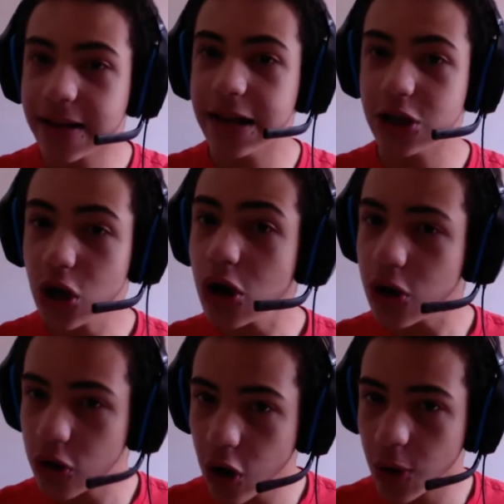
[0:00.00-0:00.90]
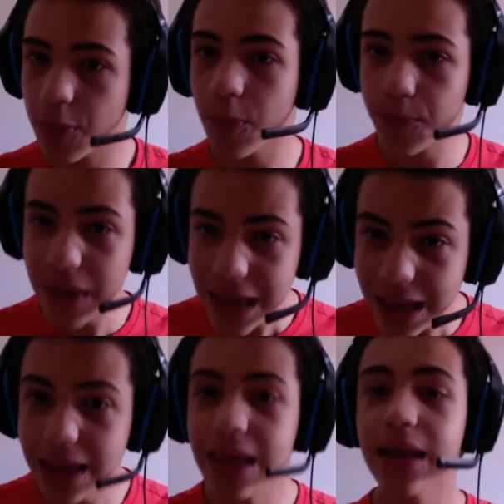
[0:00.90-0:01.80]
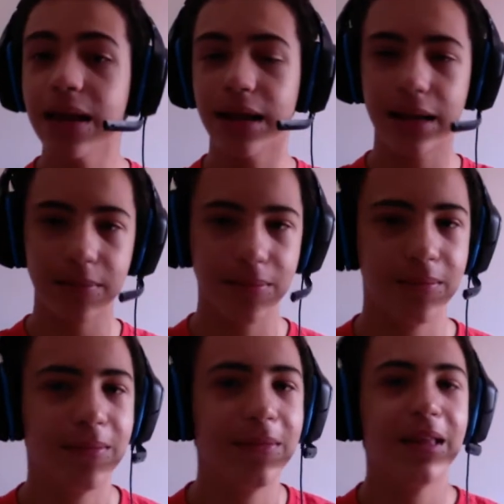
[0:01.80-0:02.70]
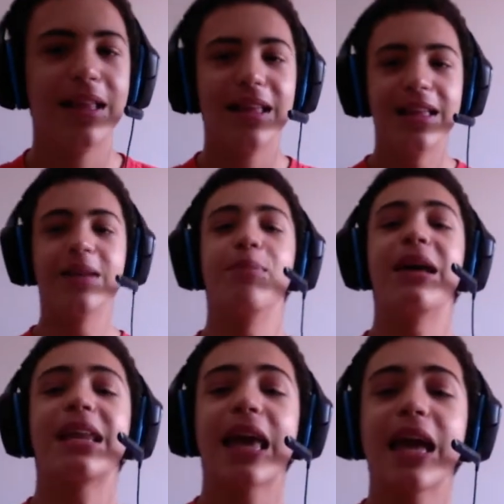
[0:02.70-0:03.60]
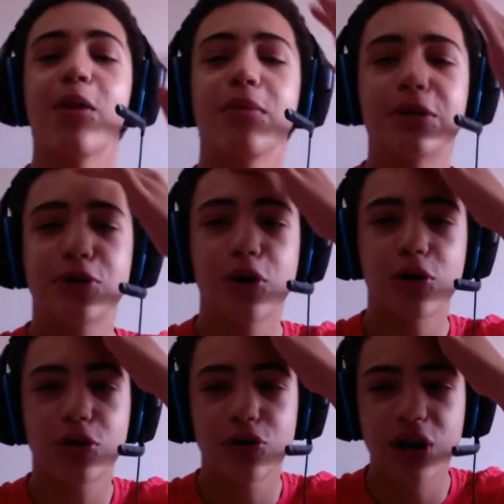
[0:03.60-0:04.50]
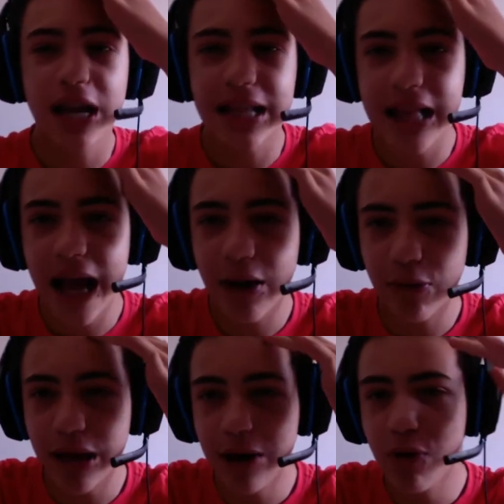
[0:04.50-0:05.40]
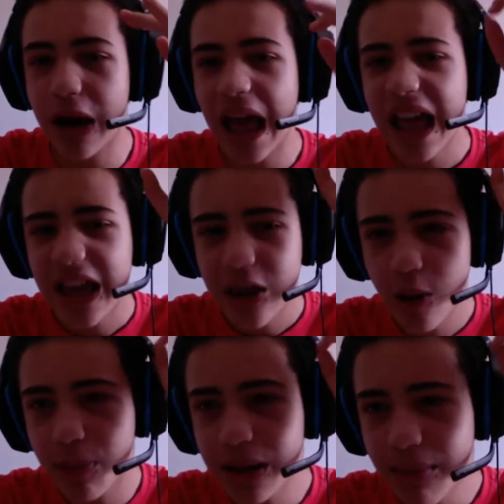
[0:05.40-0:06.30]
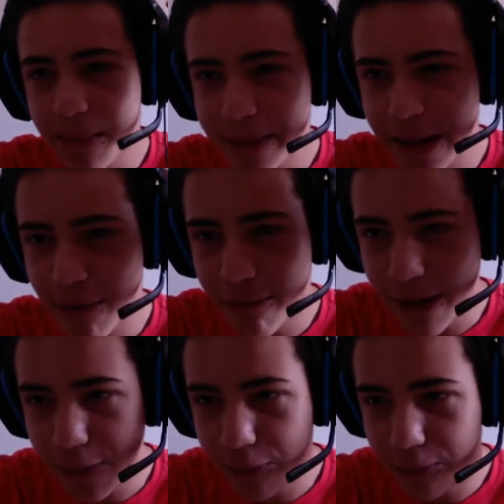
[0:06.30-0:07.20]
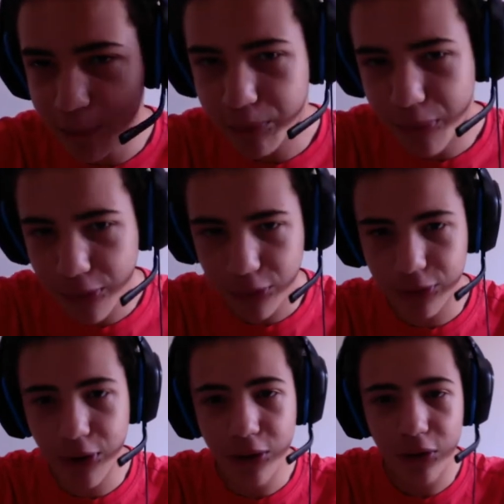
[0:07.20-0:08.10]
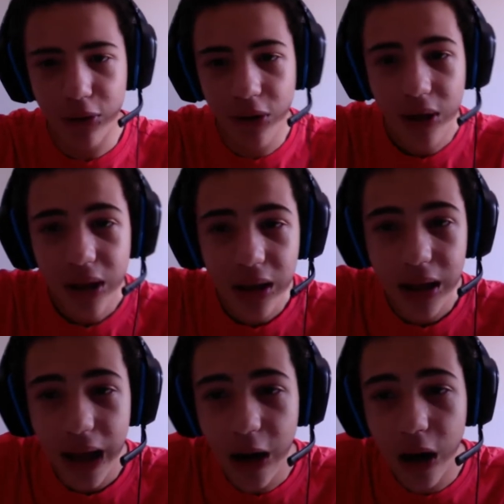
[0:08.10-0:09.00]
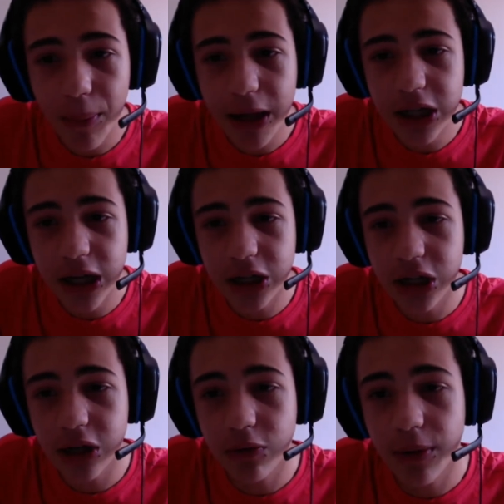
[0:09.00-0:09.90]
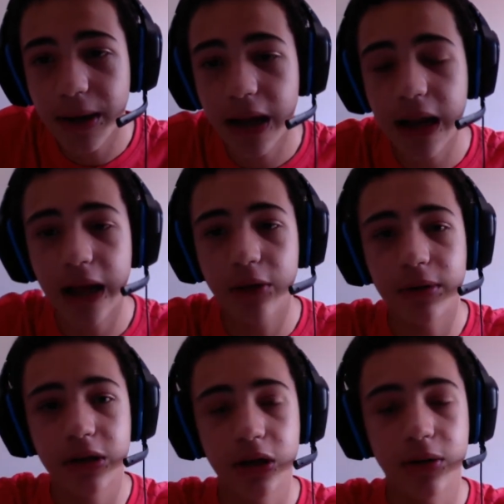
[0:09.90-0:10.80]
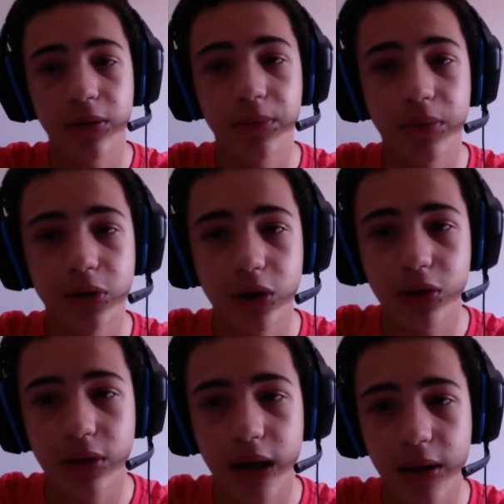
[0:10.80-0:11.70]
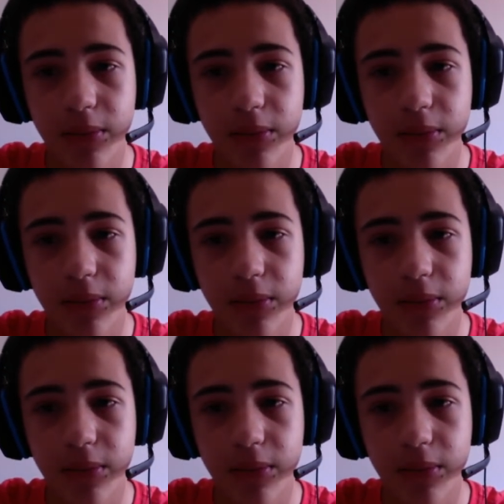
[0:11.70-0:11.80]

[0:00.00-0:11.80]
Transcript: il giorno dopo Pinky Perché io mi scordo già i dialoghi Allora io prima mi devo fare un protologo Allora pagina 5 perché là dove c'è non posso aiutarmi